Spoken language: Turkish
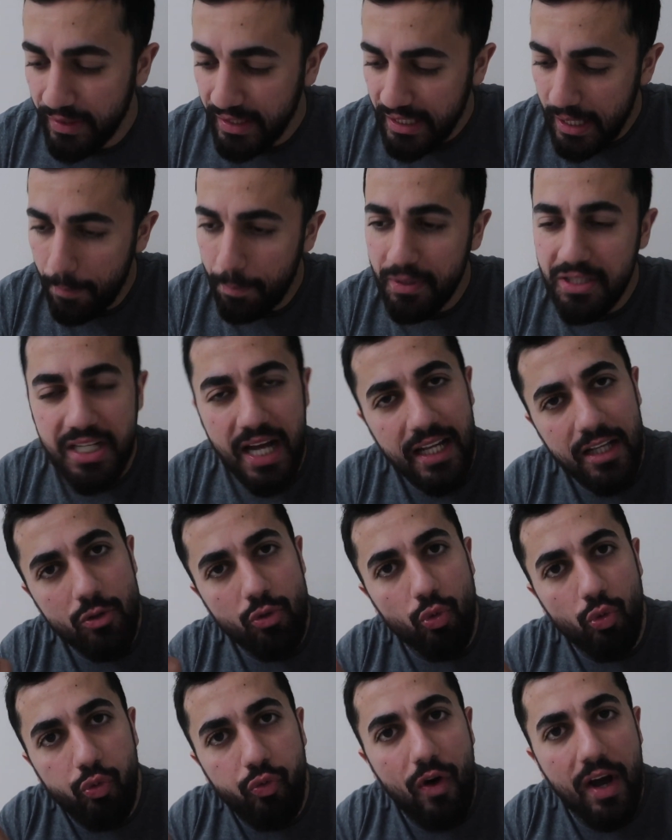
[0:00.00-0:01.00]
yapacağınız
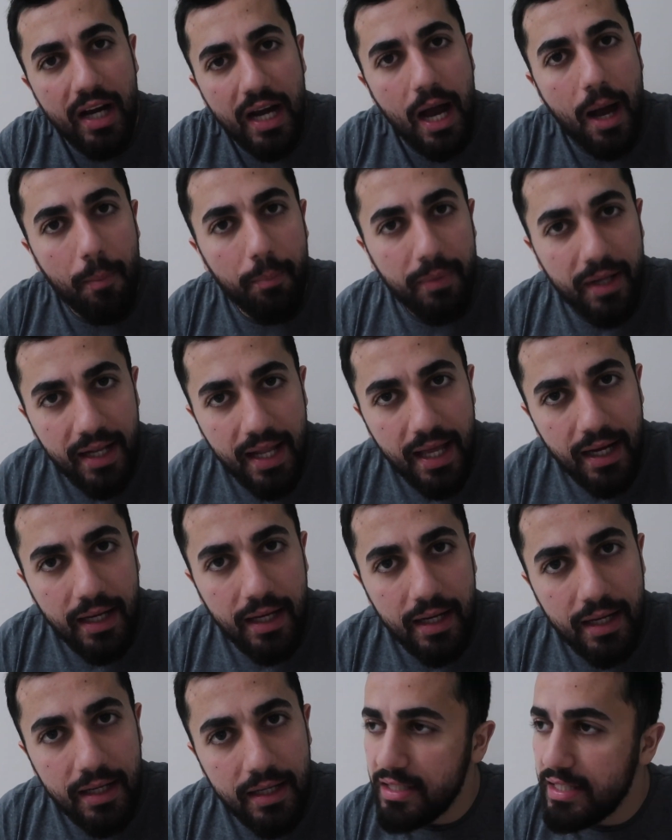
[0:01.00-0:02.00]
ufak hamleler
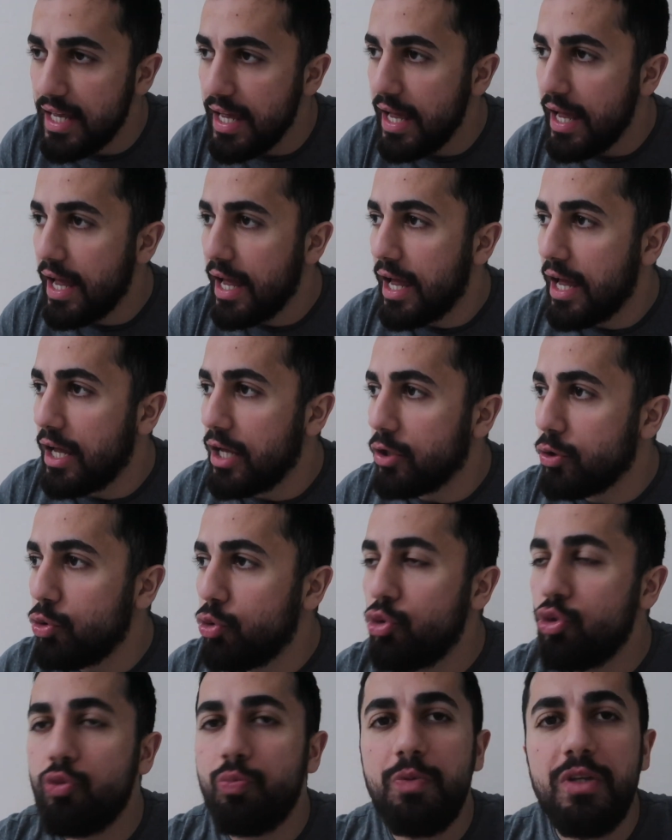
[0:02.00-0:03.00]
size
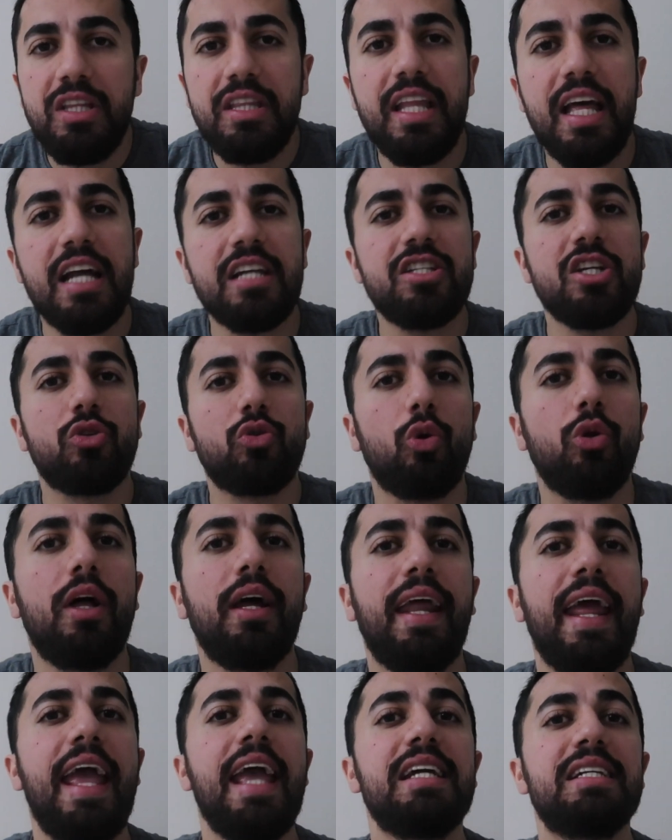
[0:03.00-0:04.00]
yüz binlerce
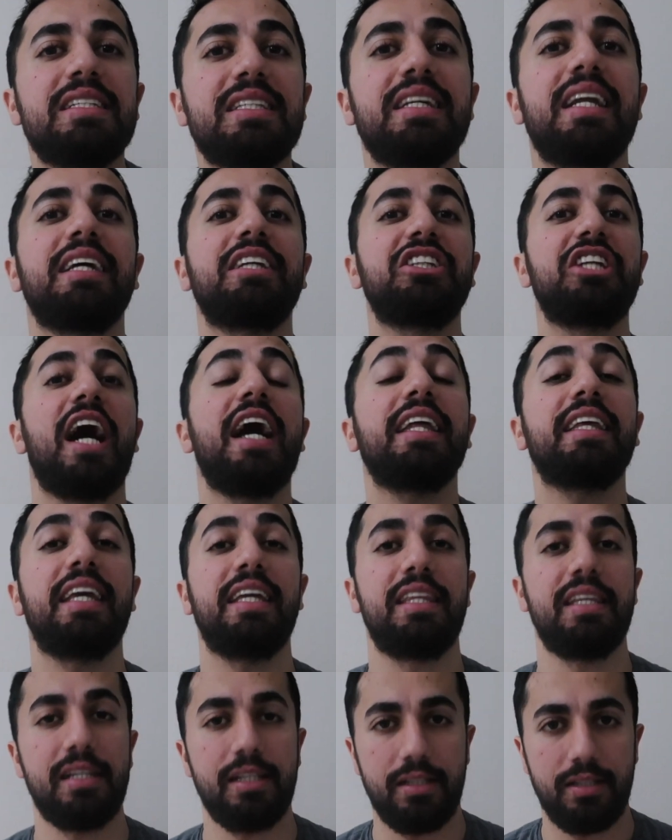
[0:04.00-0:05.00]
dolar ekstra kar
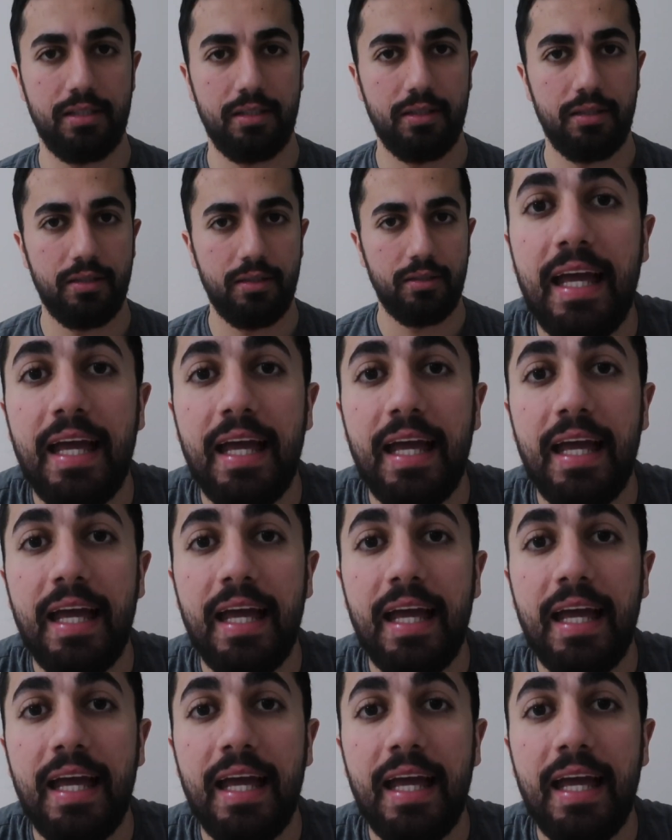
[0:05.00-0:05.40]
getirir.